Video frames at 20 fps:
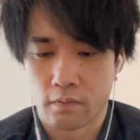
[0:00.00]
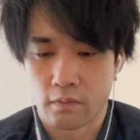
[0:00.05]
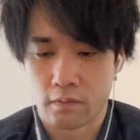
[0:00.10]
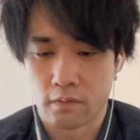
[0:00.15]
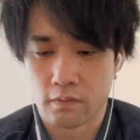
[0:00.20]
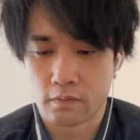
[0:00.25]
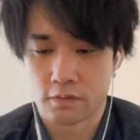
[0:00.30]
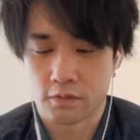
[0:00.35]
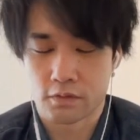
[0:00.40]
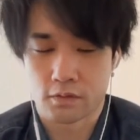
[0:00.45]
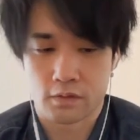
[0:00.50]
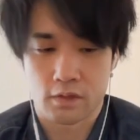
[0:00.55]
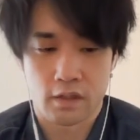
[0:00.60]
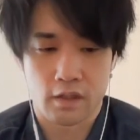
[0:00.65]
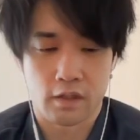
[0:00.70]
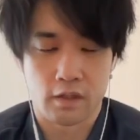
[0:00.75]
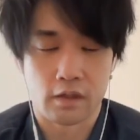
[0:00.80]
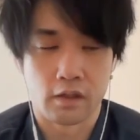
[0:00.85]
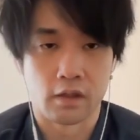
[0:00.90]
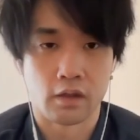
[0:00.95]
よし
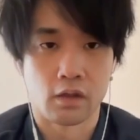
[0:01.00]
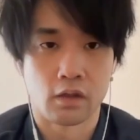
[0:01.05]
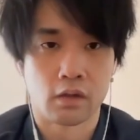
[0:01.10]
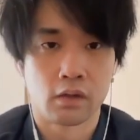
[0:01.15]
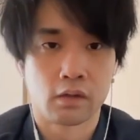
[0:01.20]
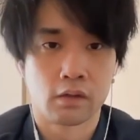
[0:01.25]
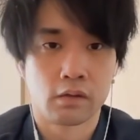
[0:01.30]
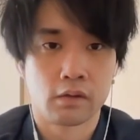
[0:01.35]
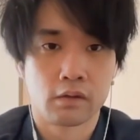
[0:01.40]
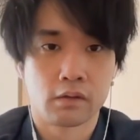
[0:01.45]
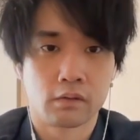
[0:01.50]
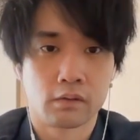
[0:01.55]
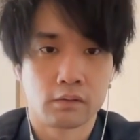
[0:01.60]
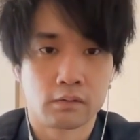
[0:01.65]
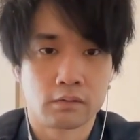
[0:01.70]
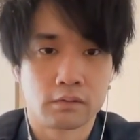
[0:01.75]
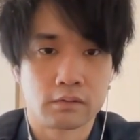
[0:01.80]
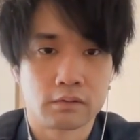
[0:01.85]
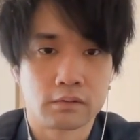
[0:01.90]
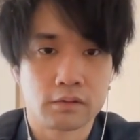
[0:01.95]
OK
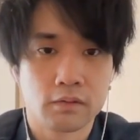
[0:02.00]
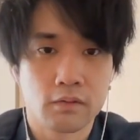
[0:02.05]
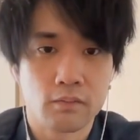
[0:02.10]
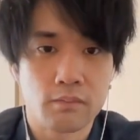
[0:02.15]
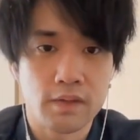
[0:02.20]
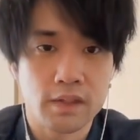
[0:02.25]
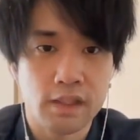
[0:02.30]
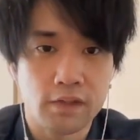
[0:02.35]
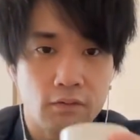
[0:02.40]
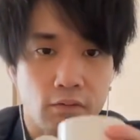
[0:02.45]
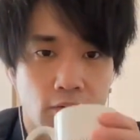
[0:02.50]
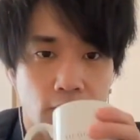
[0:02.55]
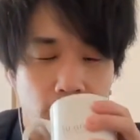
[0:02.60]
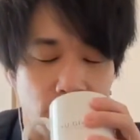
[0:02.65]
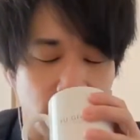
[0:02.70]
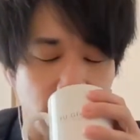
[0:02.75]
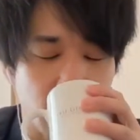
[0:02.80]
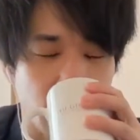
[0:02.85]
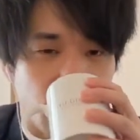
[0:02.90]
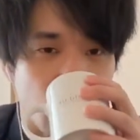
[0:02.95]
でこうメタとの
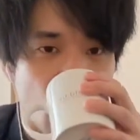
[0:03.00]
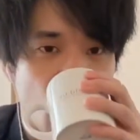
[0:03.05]
まだか